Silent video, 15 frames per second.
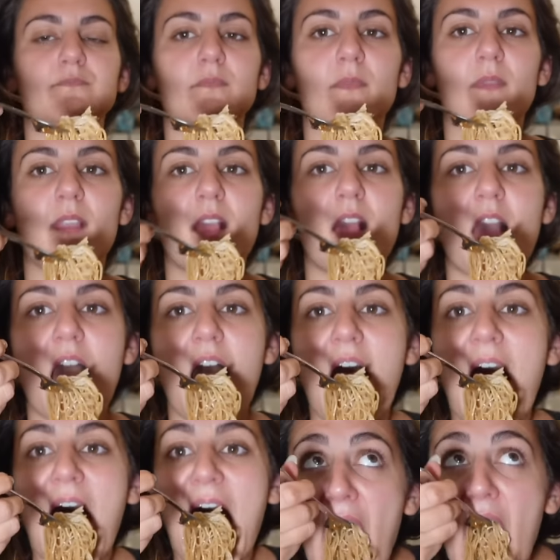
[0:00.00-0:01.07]
c'est en fait. Euh,
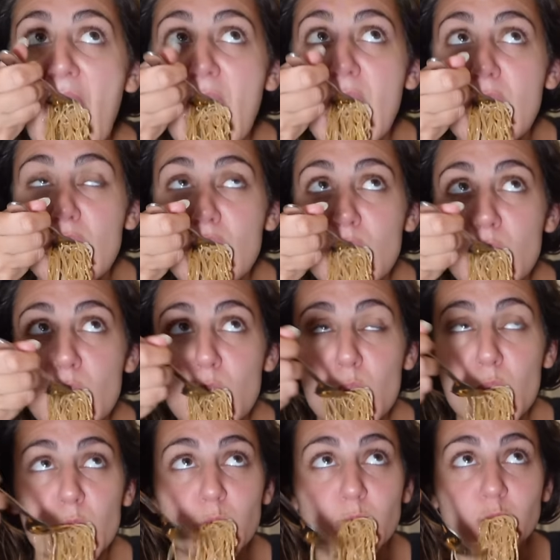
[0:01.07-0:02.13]
j'arrive pas à savoir si
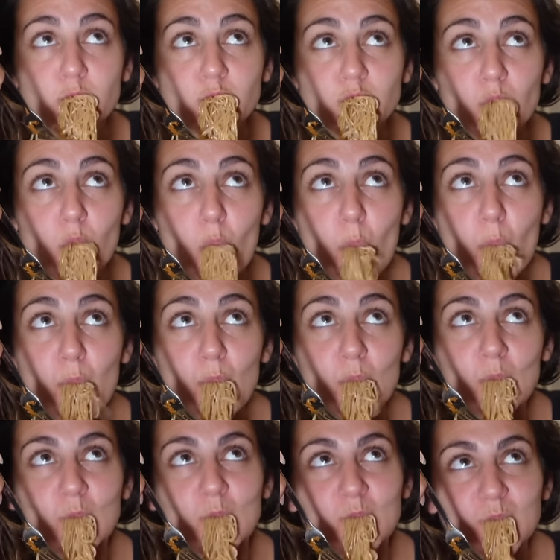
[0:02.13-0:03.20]
c'est une salade ou si
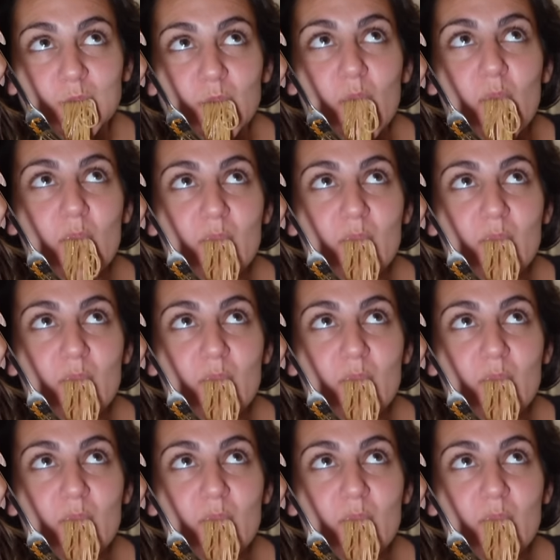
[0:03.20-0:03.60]
c'est un plat hmm. chaud.